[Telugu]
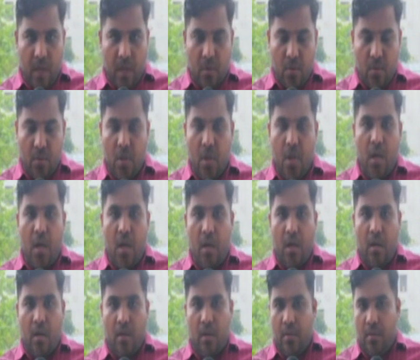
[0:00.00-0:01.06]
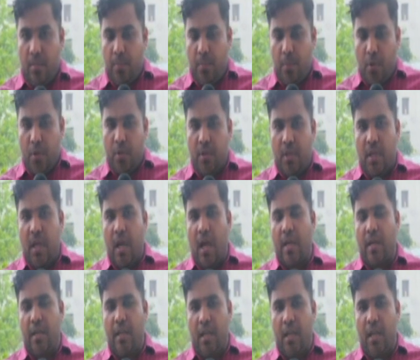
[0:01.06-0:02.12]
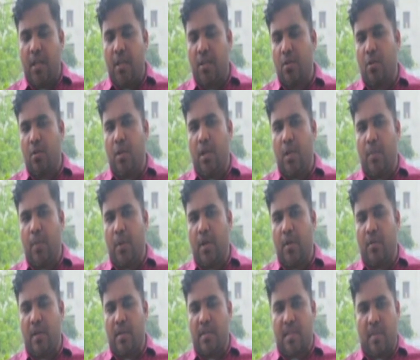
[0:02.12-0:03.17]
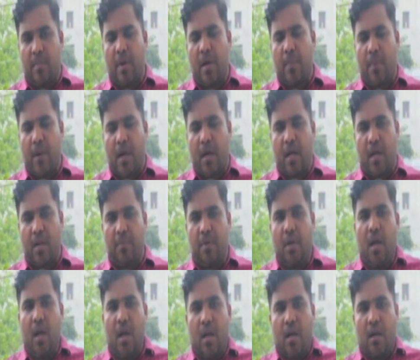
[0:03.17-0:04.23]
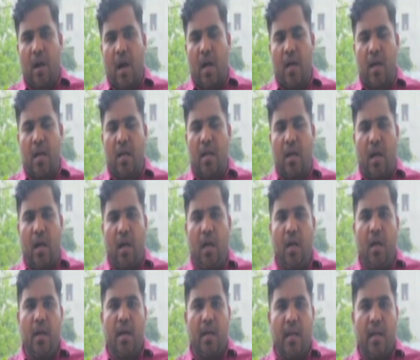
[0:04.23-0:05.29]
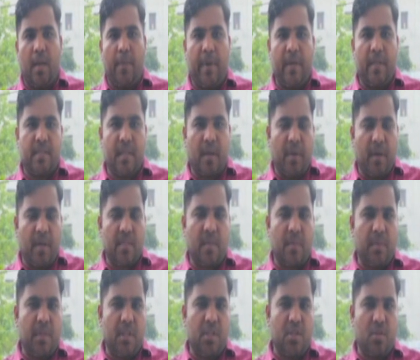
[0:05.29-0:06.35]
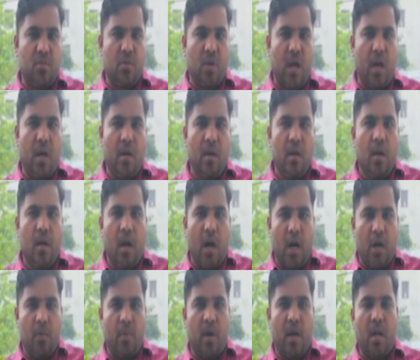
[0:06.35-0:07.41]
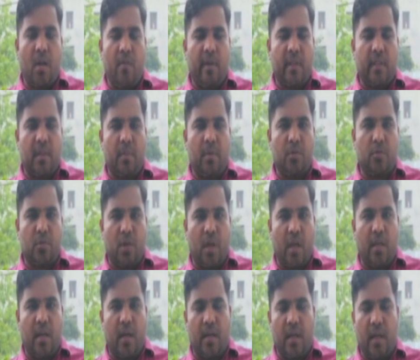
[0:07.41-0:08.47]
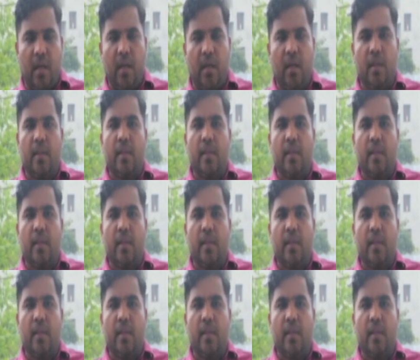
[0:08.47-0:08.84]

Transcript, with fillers: అటు పూర్తిగా నీటితో నిండిపోయినటువంటి సభా ప్రాంగణం కారణంగా రేపటి సభకు సంబంధించి కూడా అనుమానాలు వ్యక్తమవుతున్నాయి అంటే